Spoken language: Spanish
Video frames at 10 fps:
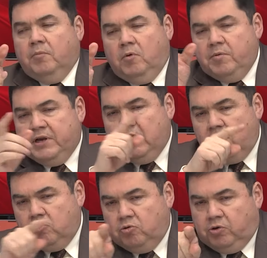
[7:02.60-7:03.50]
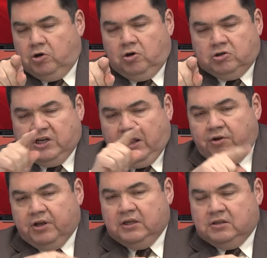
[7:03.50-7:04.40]
vos mirás los números, los
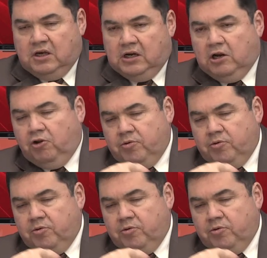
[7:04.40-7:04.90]
senadores que tiene, los